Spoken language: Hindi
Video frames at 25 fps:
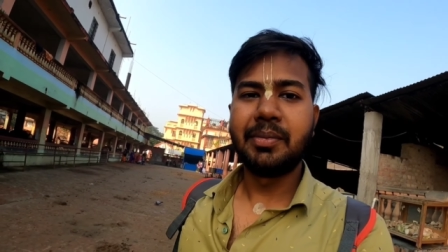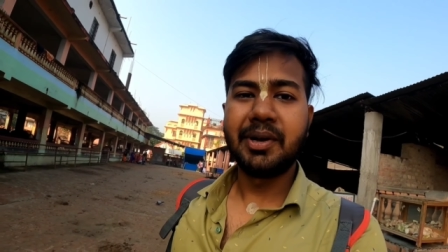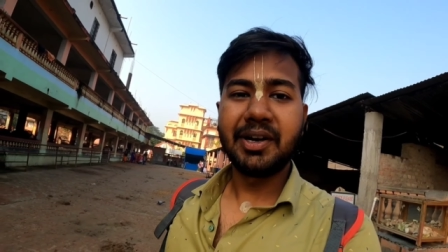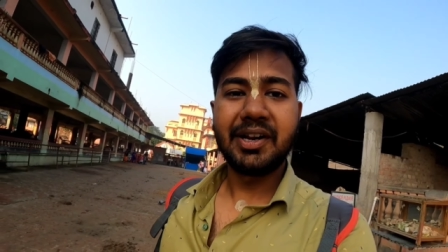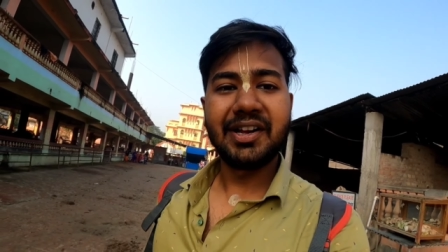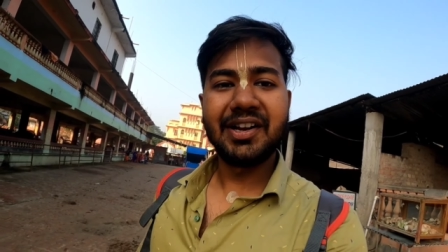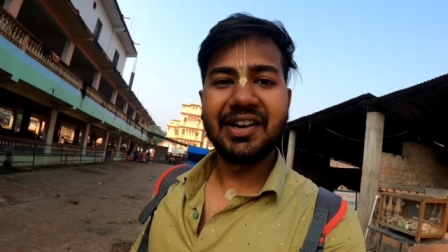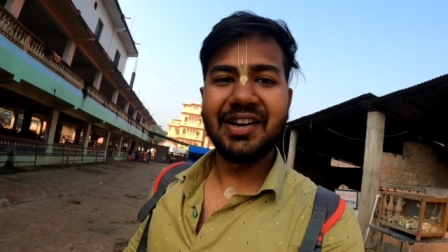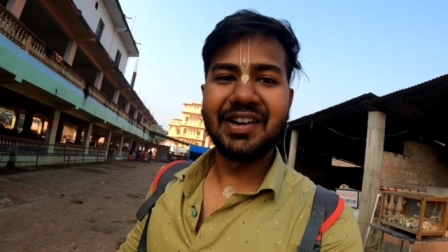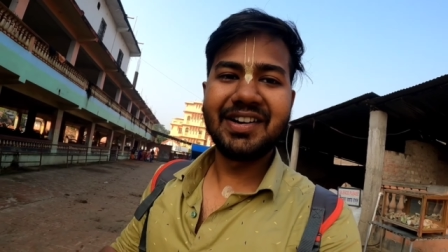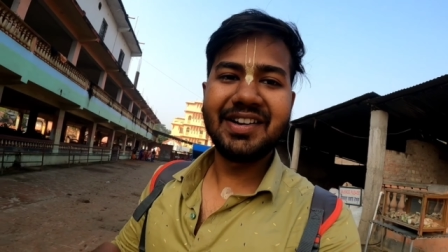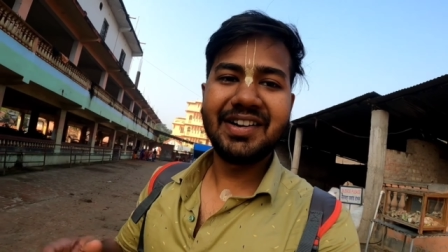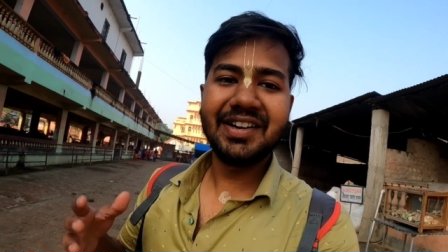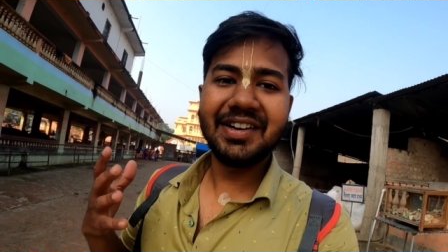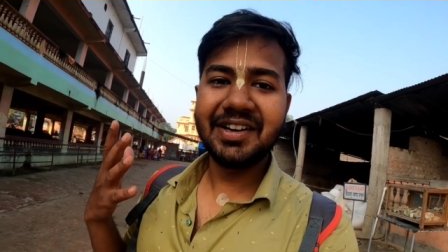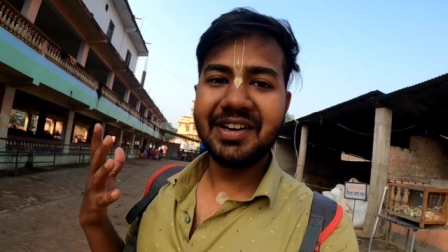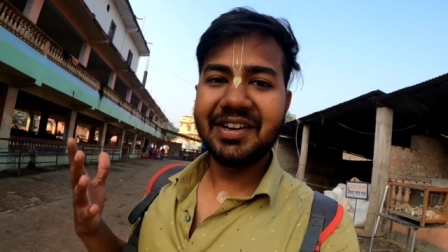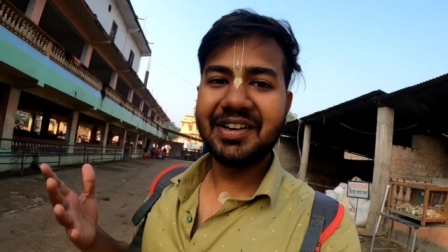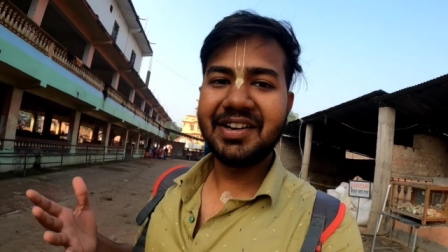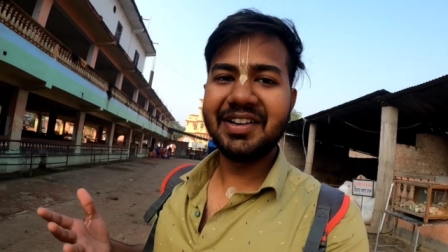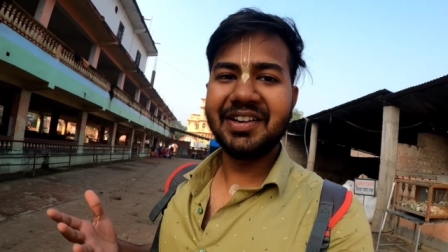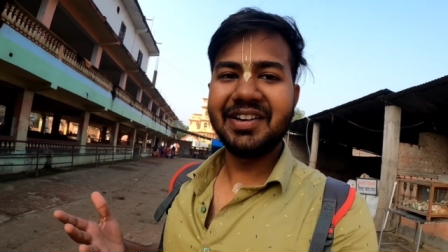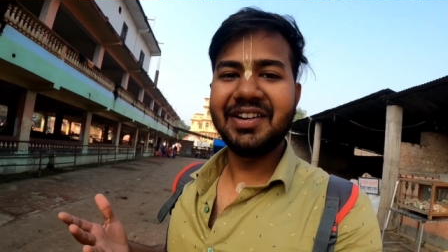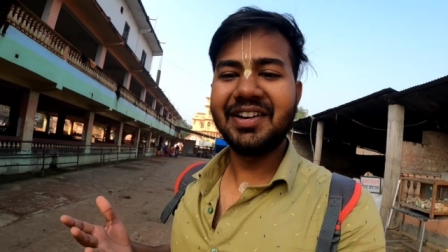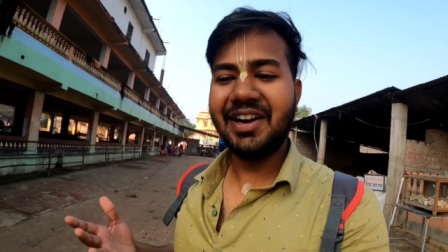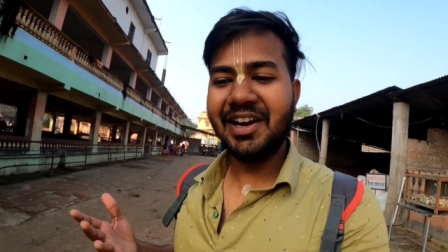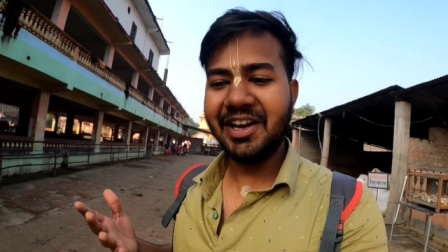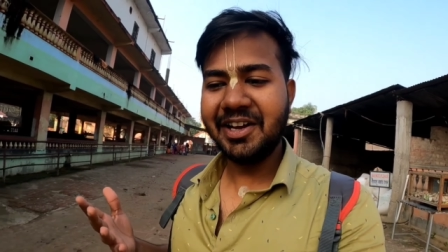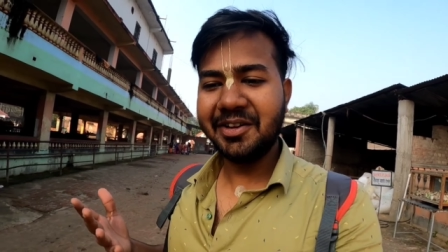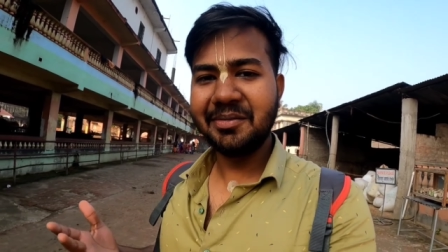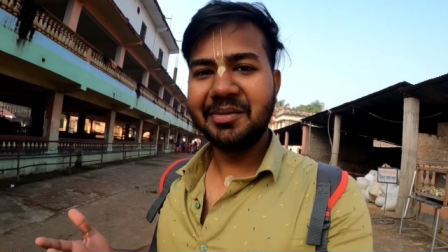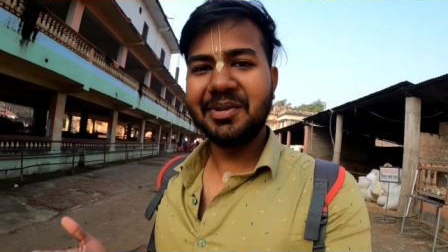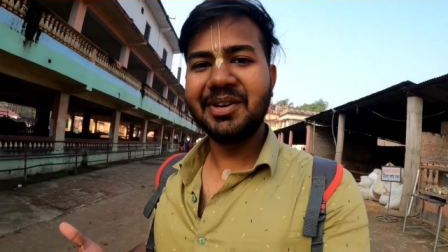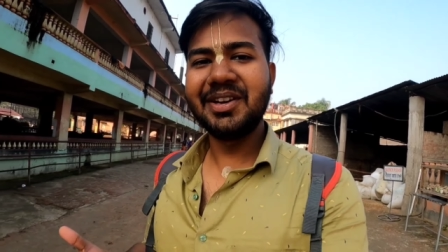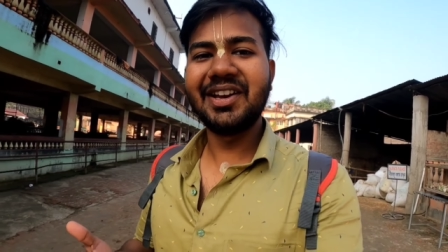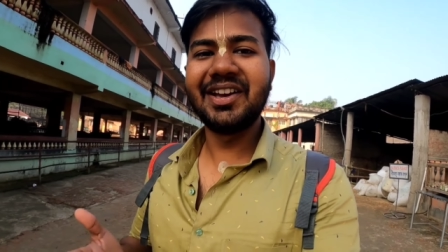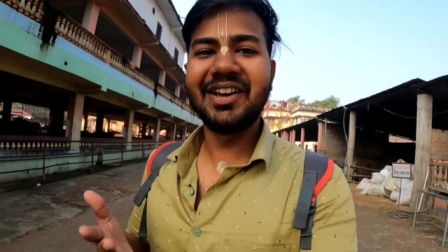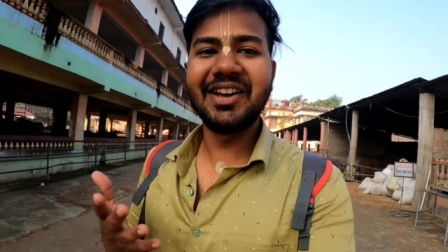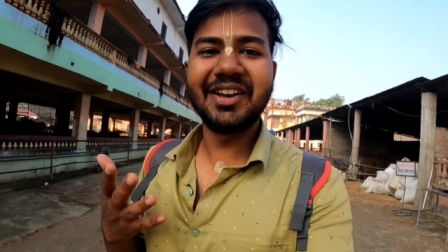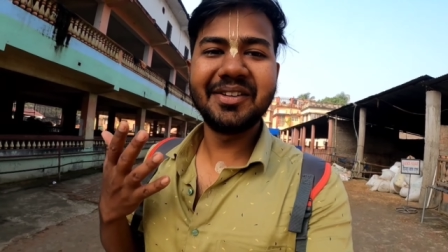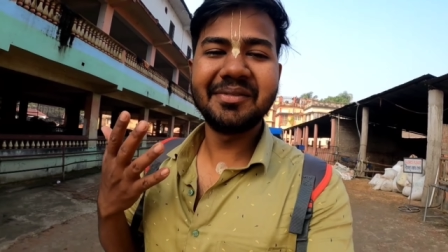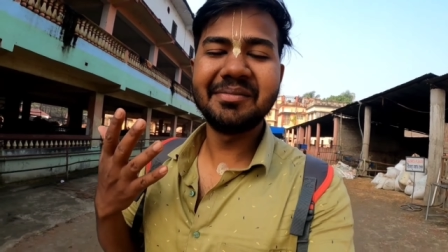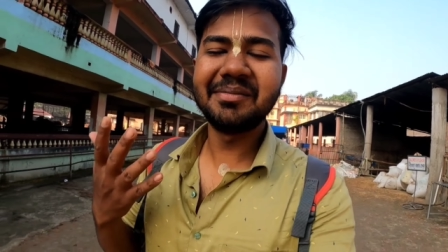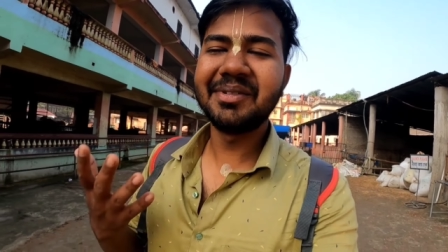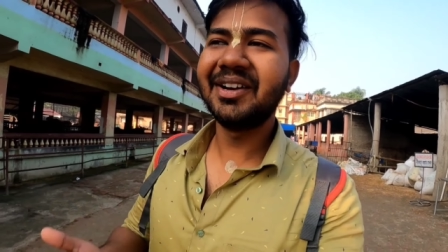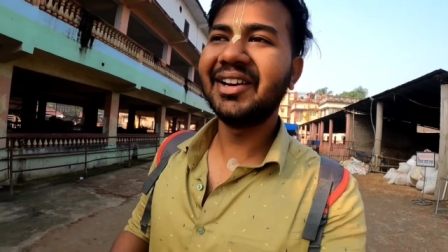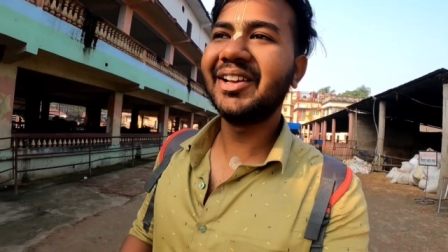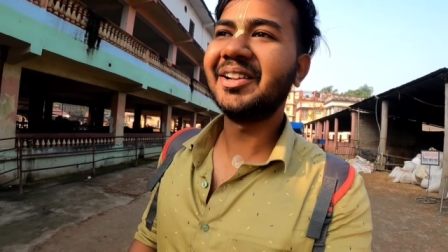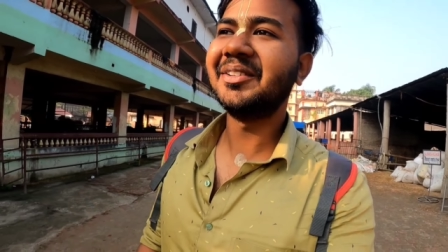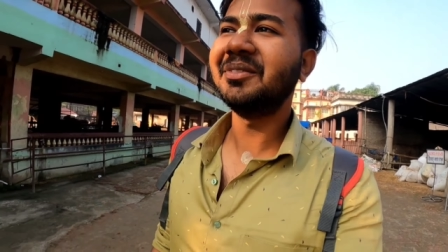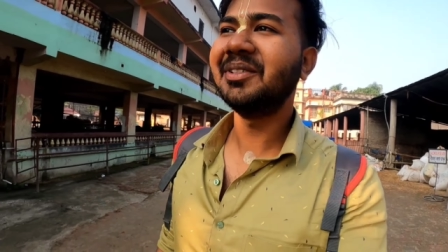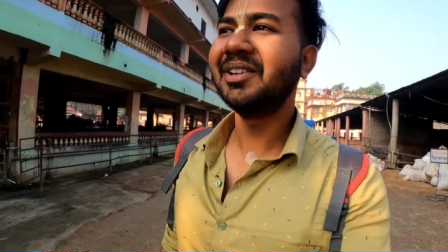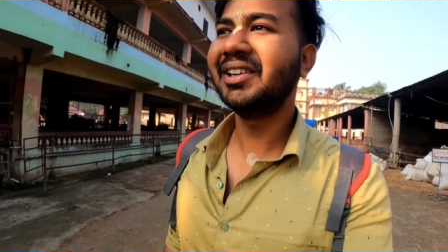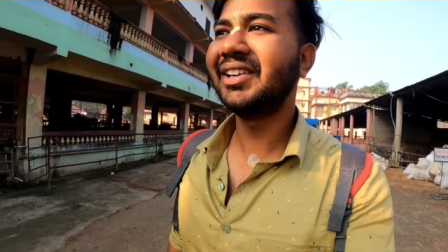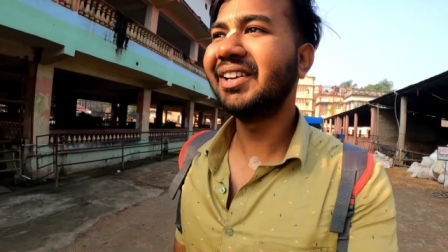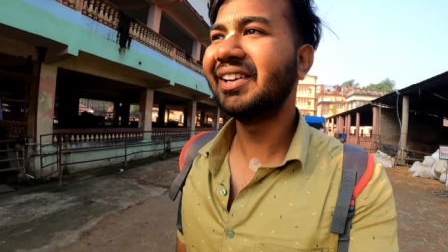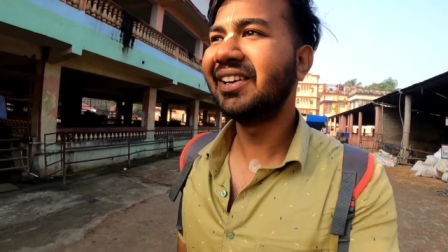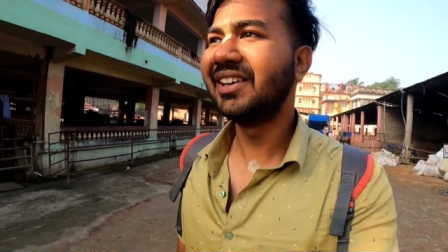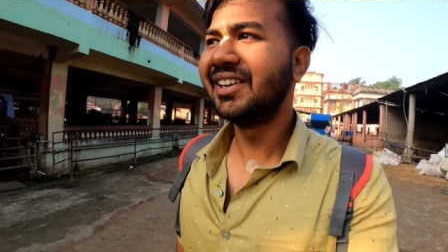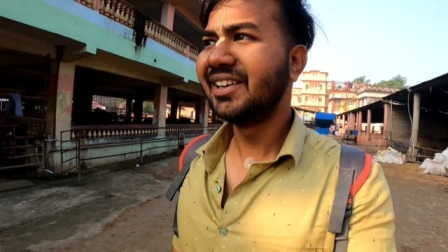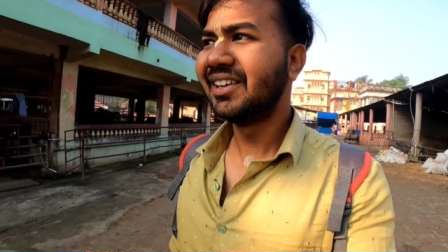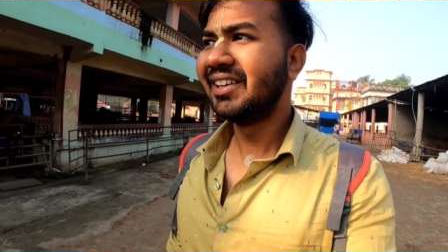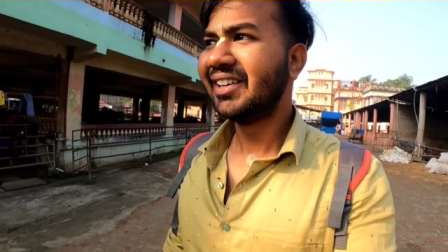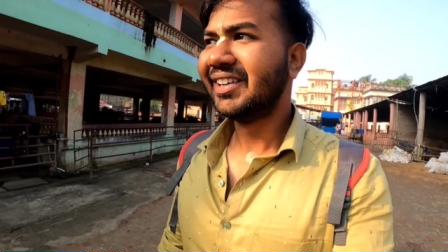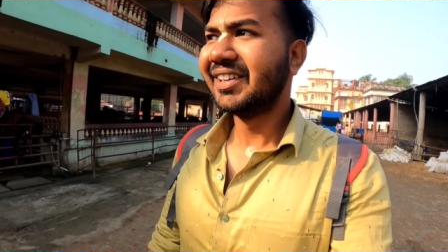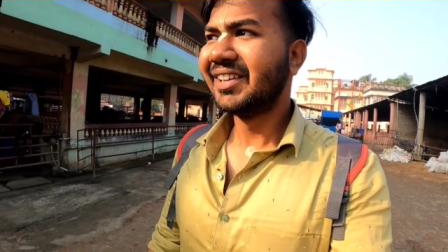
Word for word: बड़े हट्टे गट्टे गाय भी है बैल भी है